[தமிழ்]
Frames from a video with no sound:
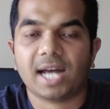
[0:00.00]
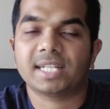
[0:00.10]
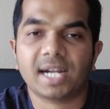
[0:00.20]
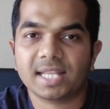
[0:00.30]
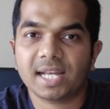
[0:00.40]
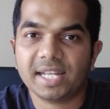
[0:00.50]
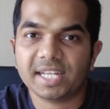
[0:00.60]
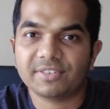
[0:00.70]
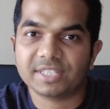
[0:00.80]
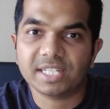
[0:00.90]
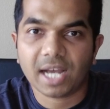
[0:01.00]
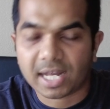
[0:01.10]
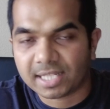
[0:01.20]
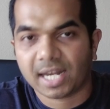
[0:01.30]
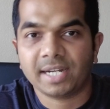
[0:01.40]
அதனால தான் நீங்கள் வந்து
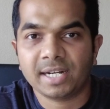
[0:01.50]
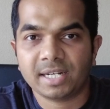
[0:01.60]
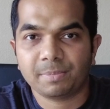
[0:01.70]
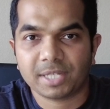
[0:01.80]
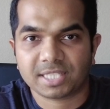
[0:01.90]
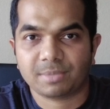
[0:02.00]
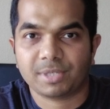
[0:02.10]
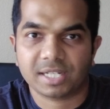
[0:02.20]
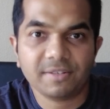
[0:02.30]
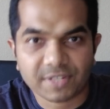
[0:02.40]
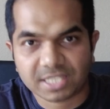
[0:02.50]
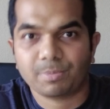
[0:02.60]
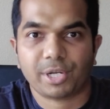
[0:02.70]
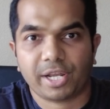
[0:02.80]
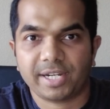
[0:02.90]
அந்த லண்டன் ட்ரிப் கஸ்டமருக்கு
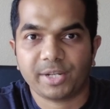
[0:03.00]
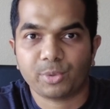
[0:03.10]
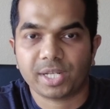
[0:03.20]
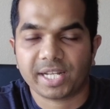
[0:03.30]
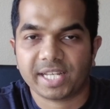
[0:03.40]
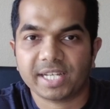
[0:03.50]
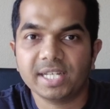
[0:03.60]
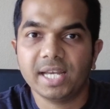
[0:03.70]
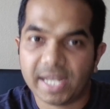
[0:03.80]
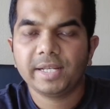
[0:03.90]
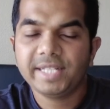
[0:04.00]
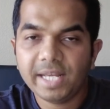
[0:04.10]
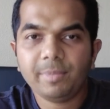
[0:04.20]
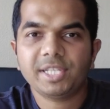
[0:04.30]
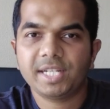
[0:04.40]
ஃபஸ்ட்டு ப்ரையாரிட்டி கொடுக்குறீங்க
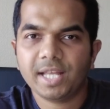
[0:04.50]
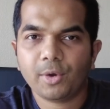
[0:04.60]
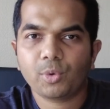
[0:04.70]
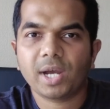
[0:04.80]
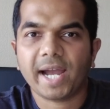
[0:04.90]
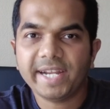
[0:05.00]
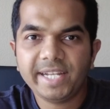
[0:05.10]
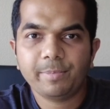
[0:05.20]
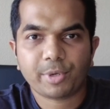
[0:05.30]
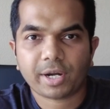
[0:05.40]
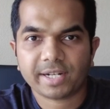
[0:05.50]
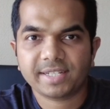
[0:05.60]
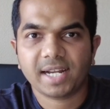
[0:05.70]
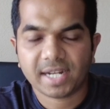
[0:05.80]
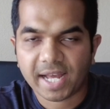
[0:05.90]
இதே மாதிரி தான் உங்கள் ஐடி
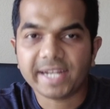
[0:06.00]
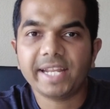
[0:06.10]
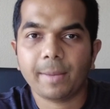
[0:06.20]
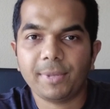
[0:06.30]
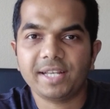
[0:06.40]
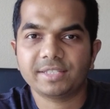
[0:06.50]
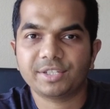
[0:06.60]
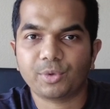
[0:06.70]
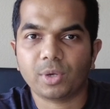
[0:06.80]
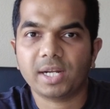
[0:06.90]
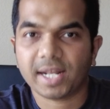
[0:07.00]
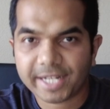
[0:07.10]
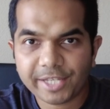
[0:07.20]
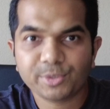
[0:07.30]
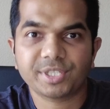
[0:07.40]
ப்ராடக்ட் இல்லைனா ஐடி அப்ளிகேஷனுக்குள்ளே
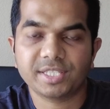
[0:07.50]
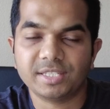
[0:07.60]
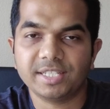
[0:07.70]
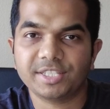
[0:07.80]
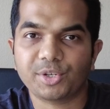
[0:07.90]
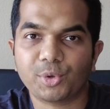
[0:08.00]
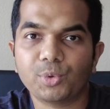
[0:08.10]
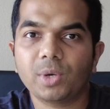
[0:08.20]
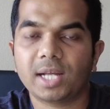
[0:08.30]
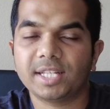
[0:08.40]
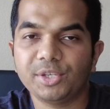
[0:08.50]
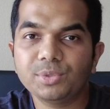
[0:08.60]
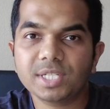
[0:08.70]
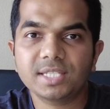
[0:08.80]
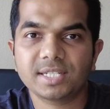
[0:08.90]
நிறைய யூசர் ஜேர்னிஸ் இருக்கும் அந்த
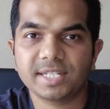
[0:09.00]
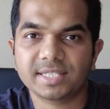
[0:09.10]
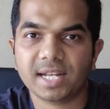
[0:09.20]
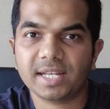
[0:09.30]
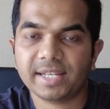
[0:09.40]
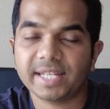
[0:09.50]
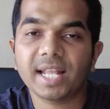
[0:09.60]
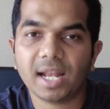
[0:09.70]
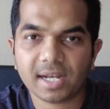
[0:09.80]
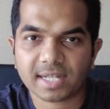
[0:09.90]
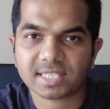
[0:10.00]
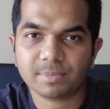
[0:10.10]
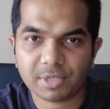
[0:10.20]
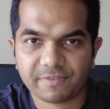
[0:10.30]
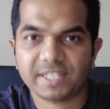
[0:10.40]
யூசர் ஜேர்னிஸில் எதெல்லாம்
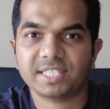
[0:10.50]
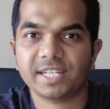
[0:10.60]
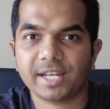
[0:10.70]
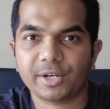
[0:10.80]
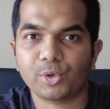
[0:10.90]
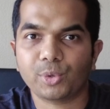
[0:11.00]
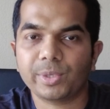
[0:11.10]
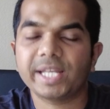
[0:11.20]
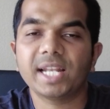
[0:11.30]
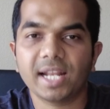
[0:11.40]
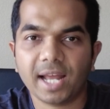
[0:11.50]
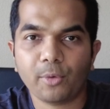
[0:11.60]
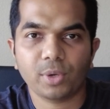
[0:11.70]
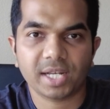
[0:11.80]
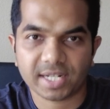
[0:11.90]
கஸ்டமர் ஃபேஸிங்காக இருக்கோ எதுலெல்லாம்
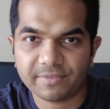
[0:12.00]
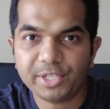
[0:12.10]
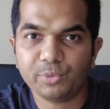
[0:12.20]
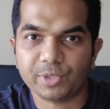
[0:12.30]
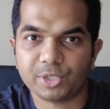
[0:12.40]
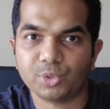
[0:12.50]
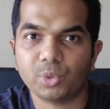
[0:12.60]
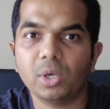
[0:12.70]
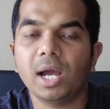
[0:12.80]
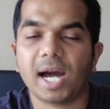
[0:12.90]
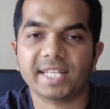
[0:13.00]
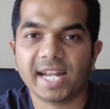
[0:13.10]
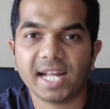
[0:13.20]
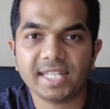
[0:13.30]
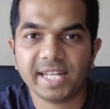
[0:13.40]
உங்களுக்கு ரெவன்யூ வருதோ அது
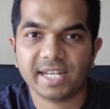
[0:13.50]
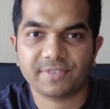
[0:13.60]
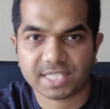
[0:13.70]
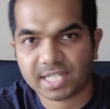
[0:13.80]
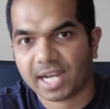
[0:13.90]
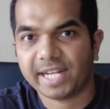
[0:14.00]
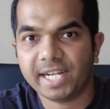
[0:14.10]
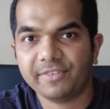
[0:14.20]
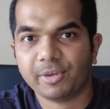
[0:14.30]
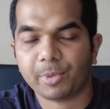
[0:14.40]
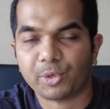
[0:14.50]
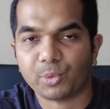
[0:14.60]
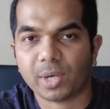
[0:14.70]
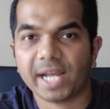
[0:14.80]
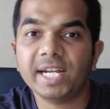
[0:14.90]
எல்லாத்தையும் நீங்கள் ஃபஸ்ட்டு ஐடென்டிஃபை
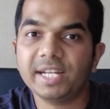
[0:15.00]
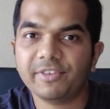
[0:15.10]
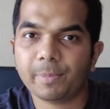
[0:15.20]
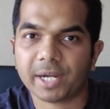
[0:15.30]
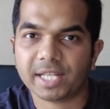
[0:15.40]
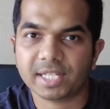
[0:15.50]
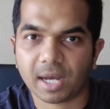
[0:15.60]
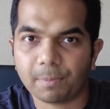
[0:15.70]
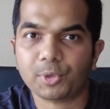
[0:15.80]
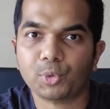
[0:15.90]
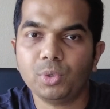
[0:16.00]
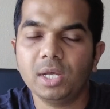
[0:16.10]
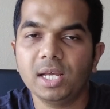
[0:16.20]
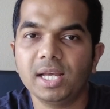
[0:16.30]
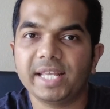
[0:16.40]
பண்ணும் ஐடென்டிஃபை பண்ணதுக்கப்புறம்
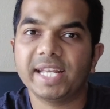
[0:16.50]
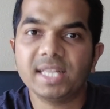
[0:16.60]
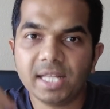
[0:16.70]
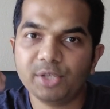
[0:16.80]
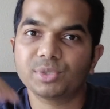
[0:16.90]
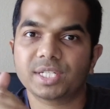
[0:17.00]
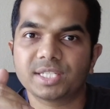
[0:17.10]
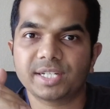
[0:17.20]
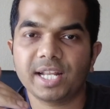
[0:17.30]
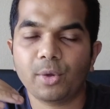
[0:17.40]
எந்த யூசர் ஜேர்னியில்